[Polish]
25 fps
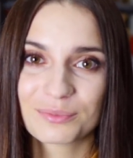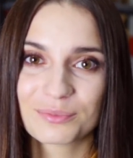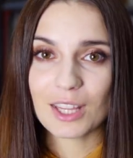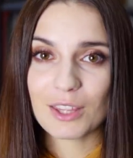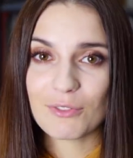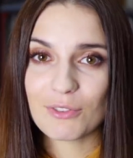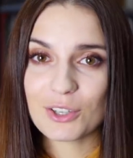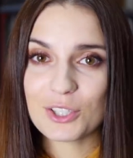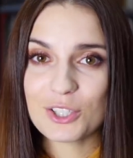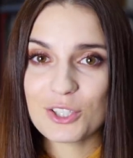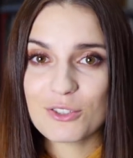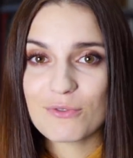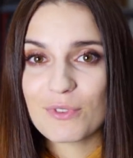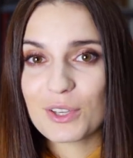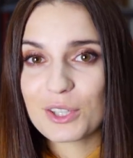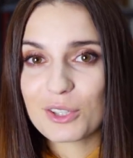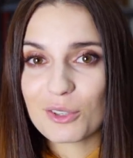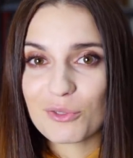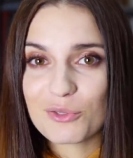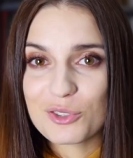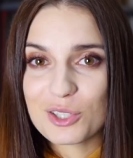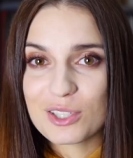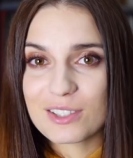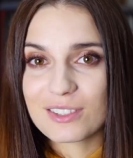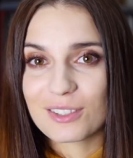I właściwie
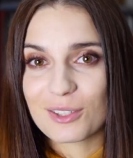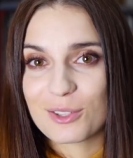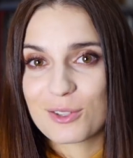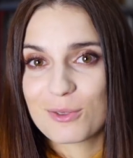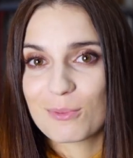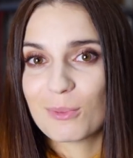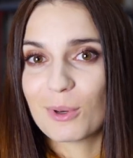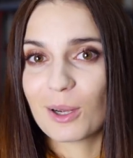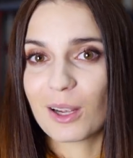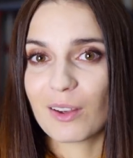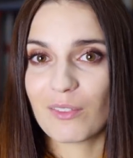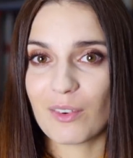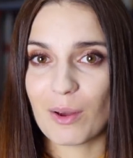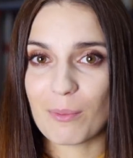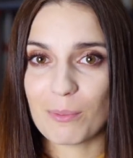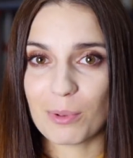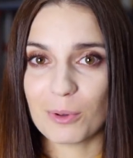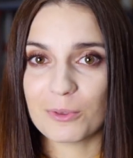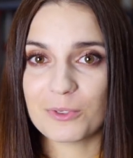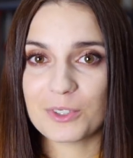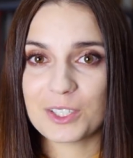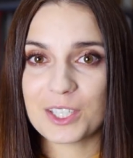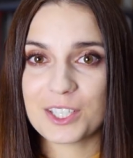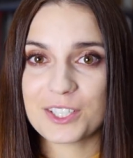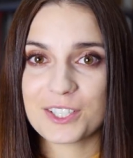to wszystko, co mogę Wam
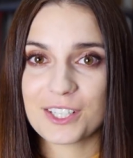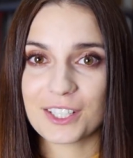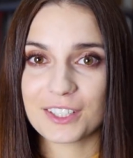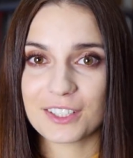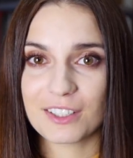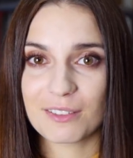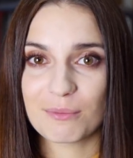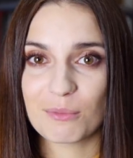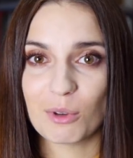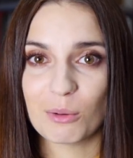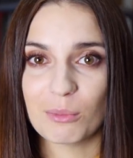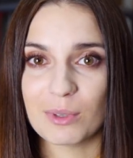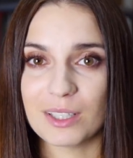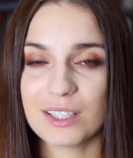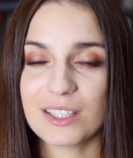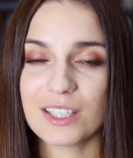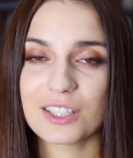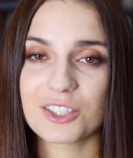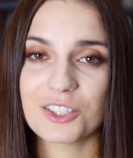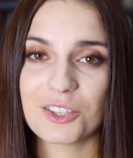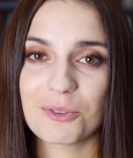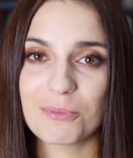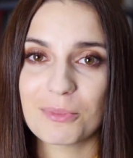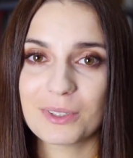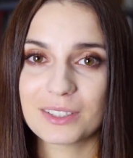powiedzieć na ten moment.
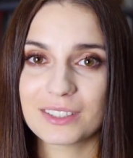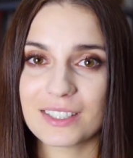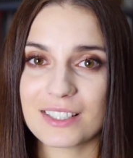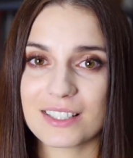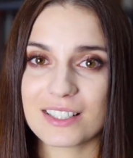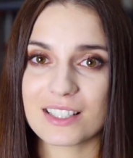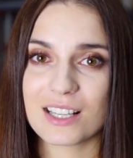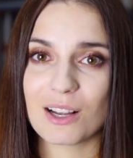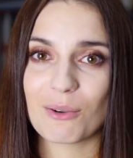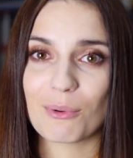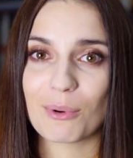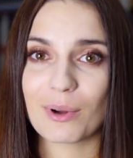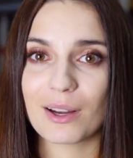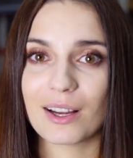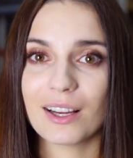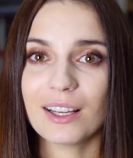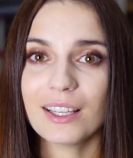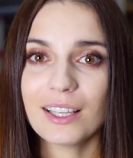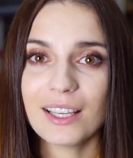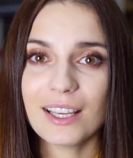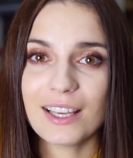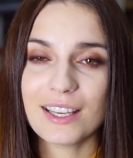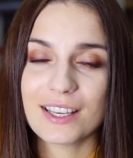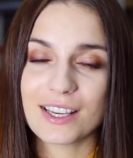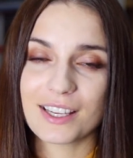Jeżeli będę znała
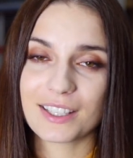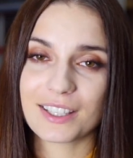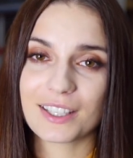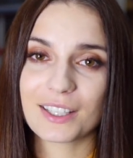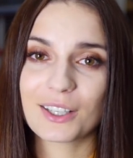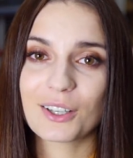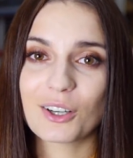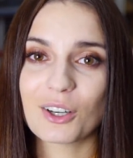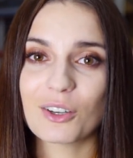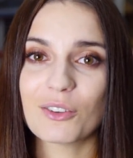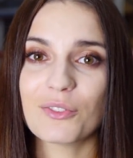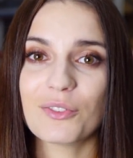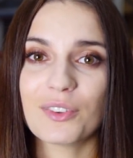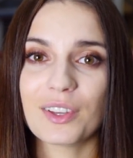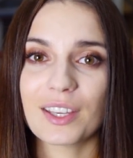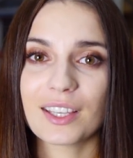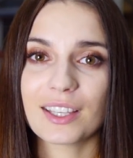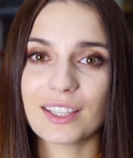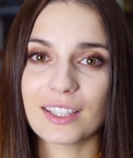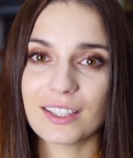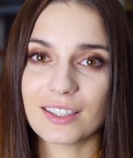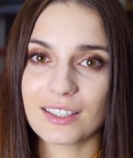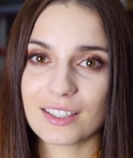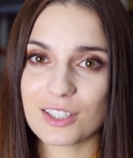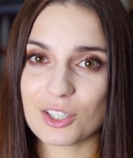
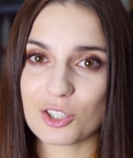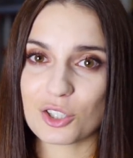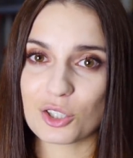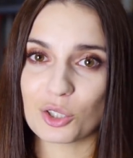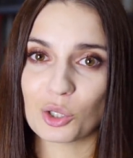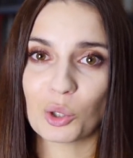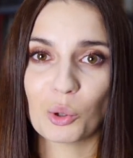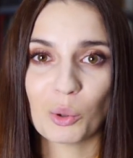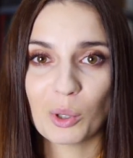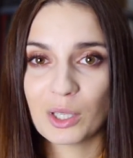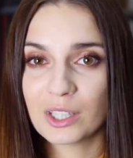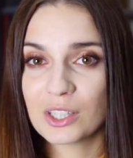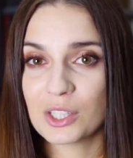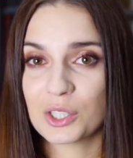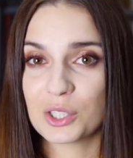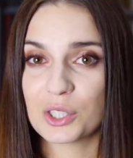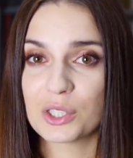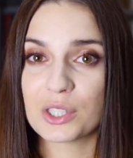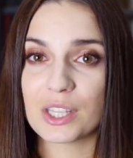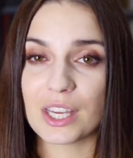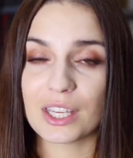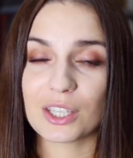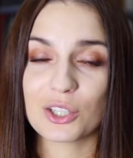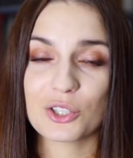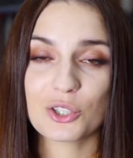jakiekolwiek inne szczegóły,
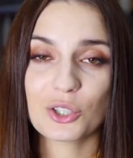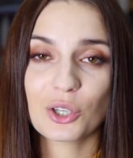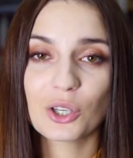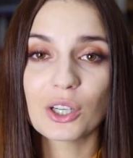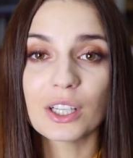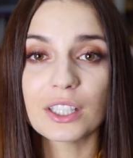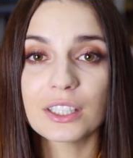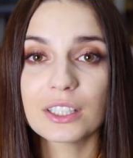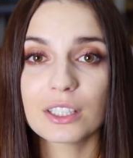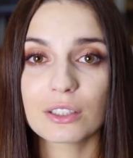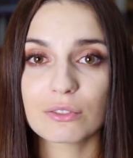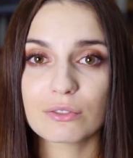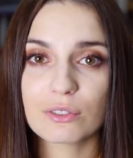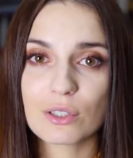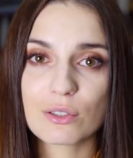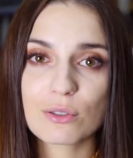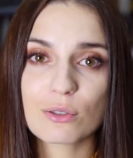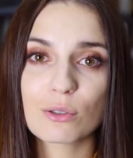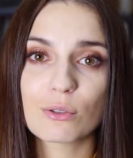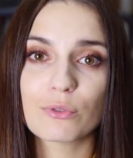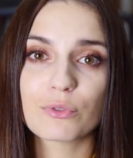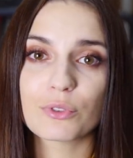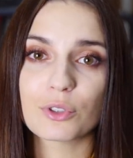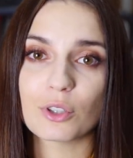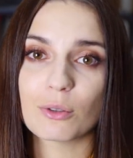dojdę do jakichś kolejnych
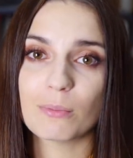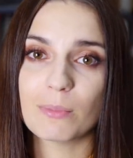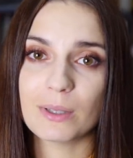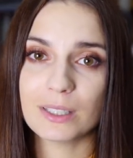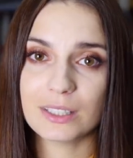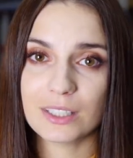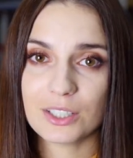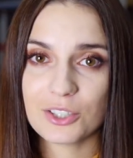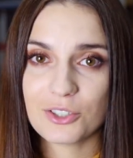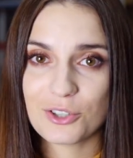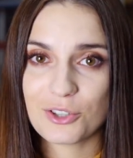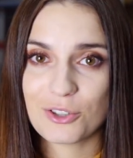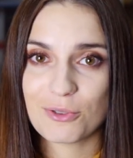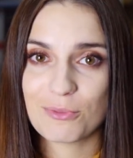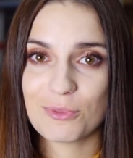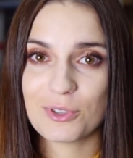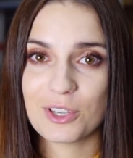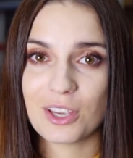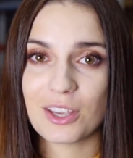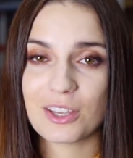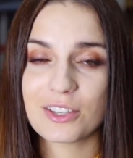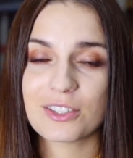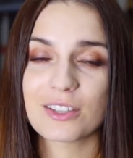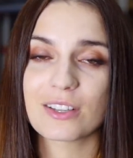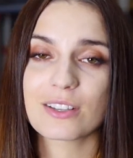wniosków, to będę się tym
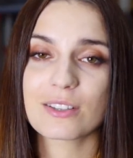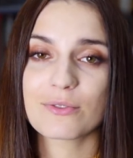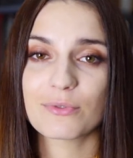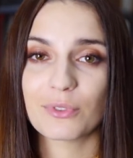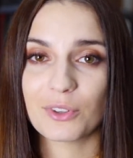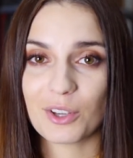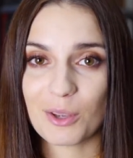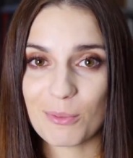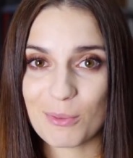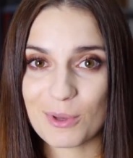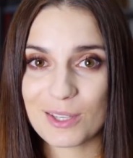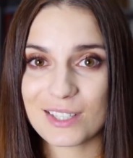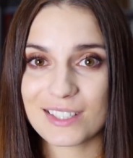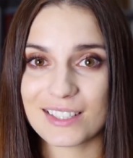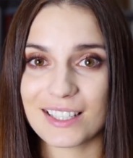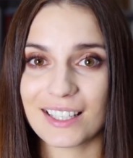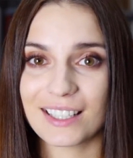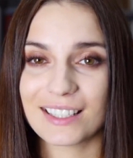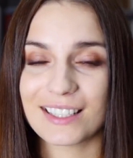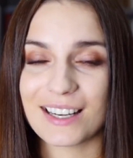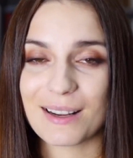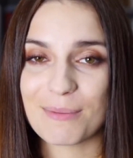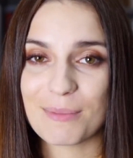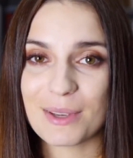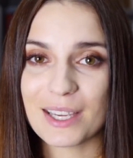dzielić na swoim
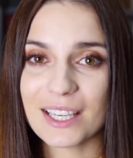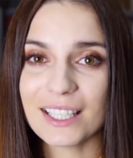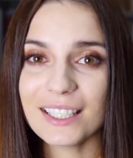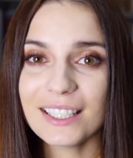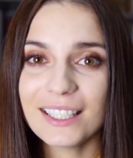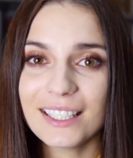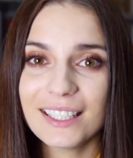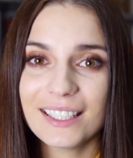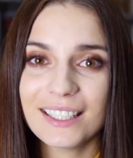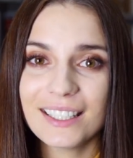Instagramie.